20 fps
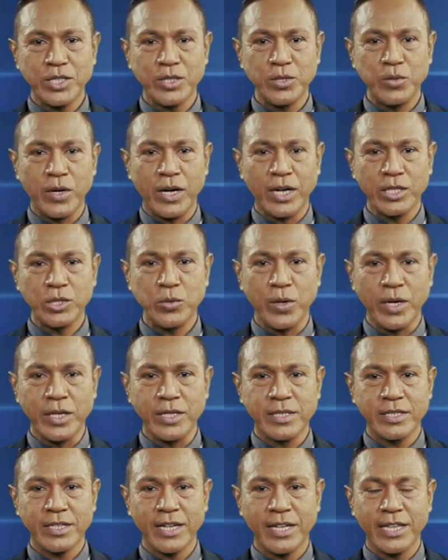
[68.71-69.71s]
não
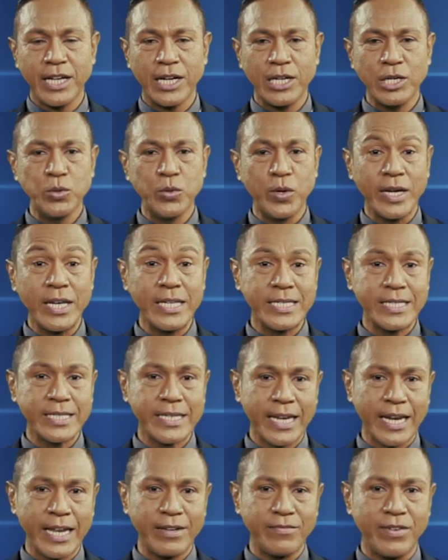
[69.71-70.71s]
factuais que tal lua
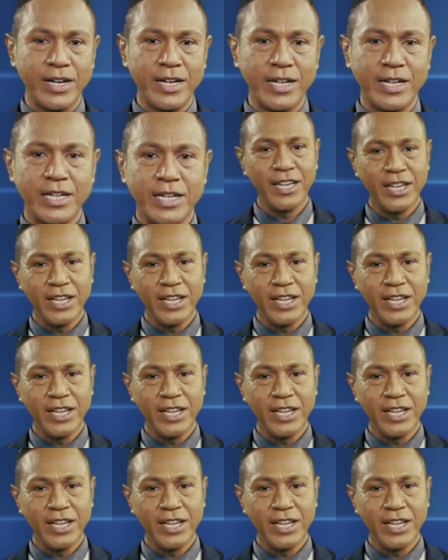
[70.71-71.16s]
inscreva